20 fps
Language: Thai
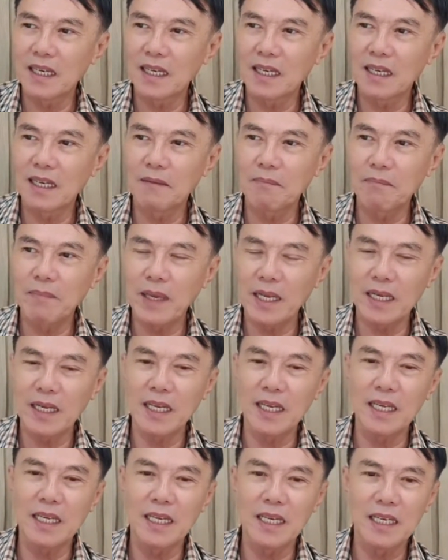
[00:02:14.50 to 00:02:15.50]
เป็น
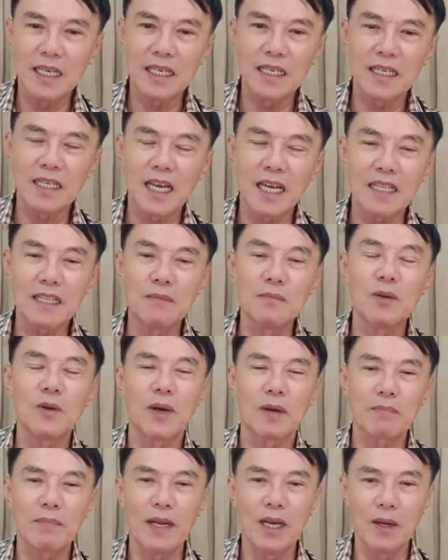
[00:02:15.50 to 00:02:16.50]
นายตำรวจ
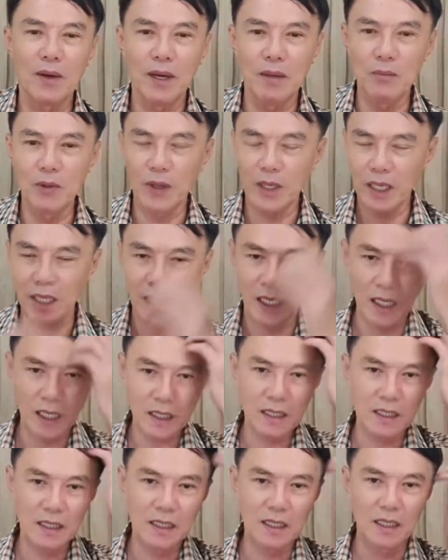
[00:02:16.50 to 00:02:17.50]
เป็นร้อยตำรวจเอก
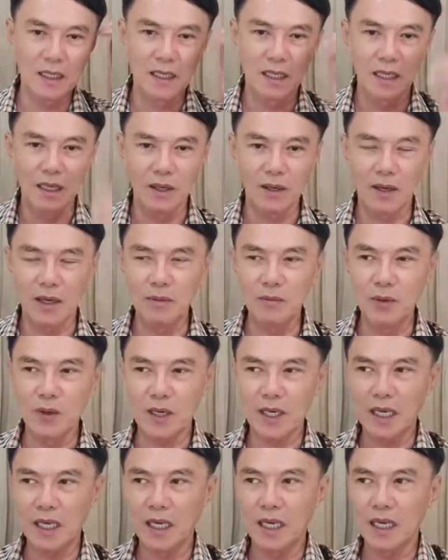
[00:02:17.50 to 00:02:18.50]
ร้อยตำรวจ
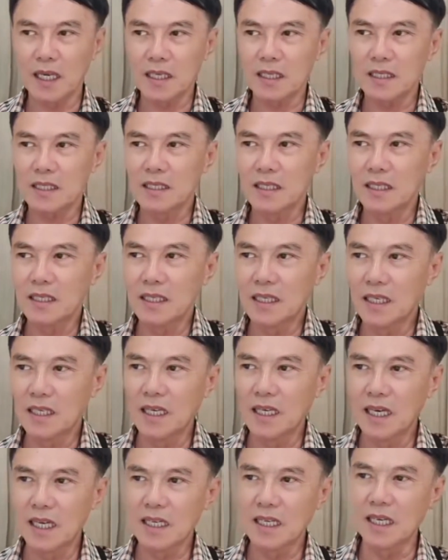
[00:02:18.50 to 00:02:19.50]
เอก ซึ่งเงินเดือน
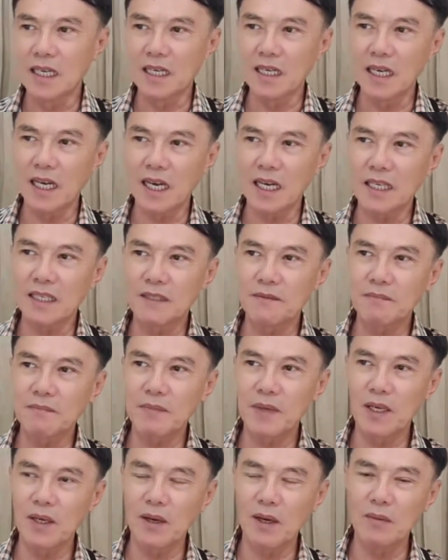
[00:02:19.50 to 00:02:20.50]
ถึงแล้วเป็น
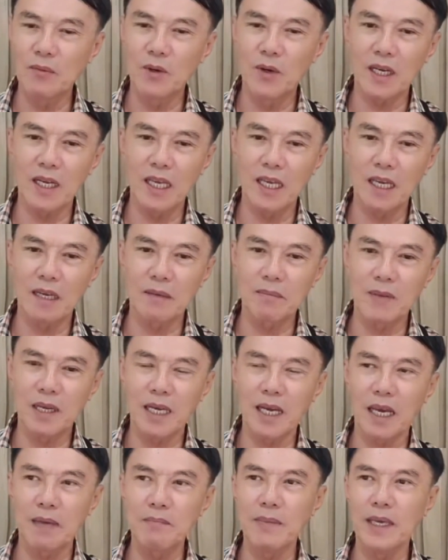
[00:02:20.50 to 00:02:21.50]
ร้อยตำรวจเอก มาหลาย
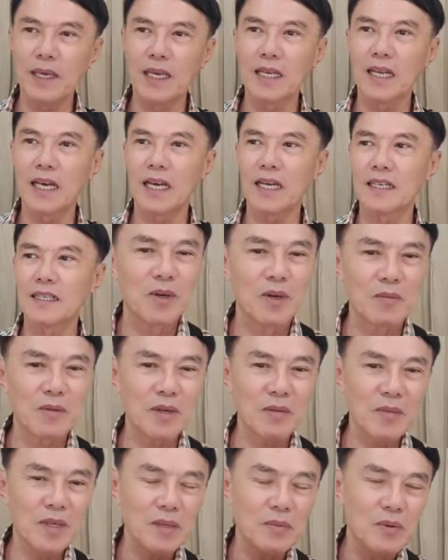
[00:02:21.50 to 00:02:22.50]
ปีแล้วก็
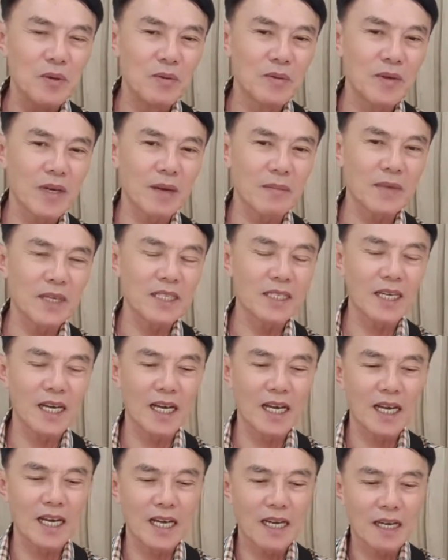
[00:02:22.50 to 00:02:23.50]
มีผู้บังคับบัญชา
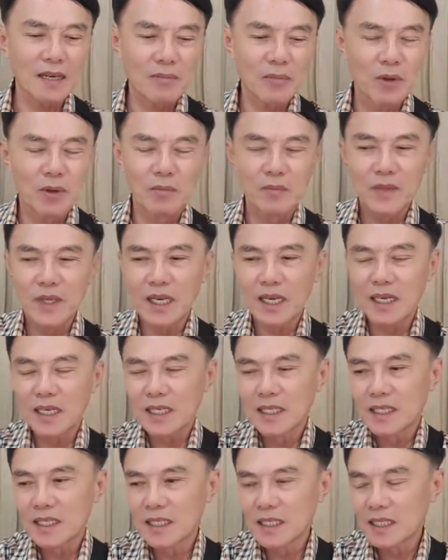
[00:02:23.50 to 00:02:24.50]
ผมเนี่ย
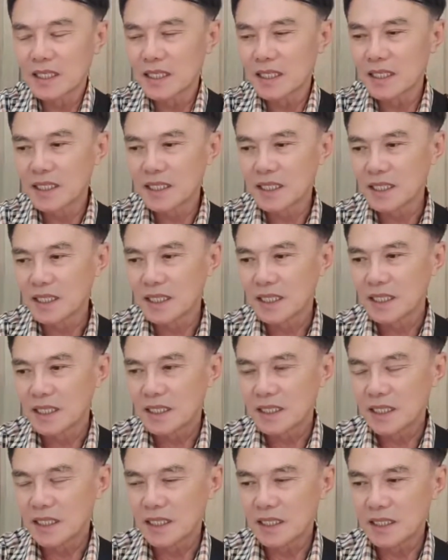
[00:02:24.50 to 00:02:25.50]

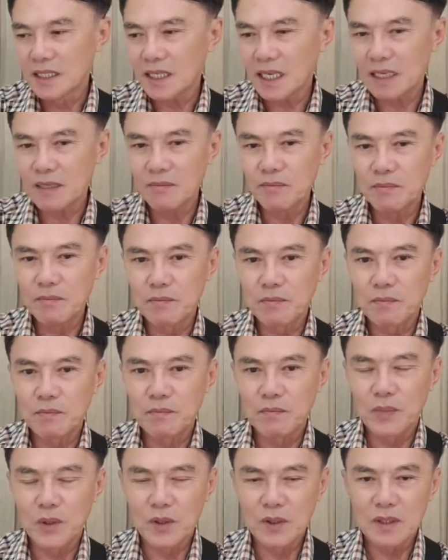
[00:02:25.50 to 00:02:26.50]
ชื่อท่านพ
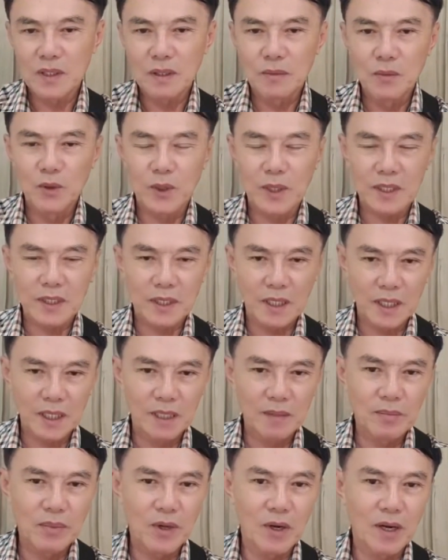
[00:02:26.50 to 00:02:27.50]
ลตำรวจตรีพ
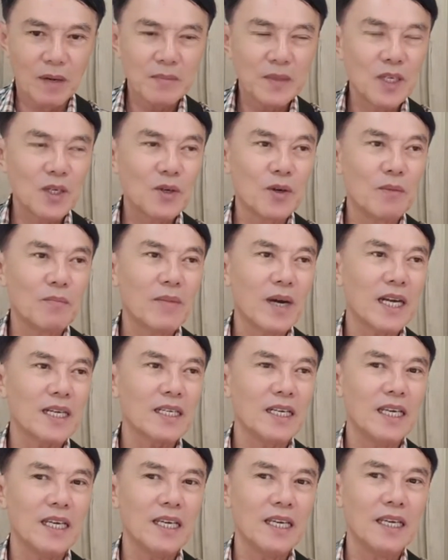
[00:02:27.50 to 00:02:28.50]
ร้อมนิคมพัก
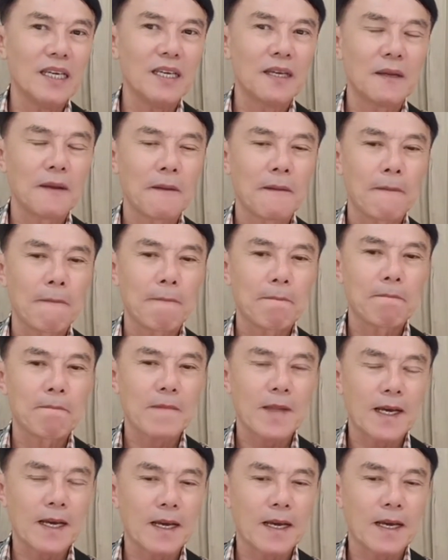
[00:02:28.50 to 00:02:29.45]
ดีนะครับ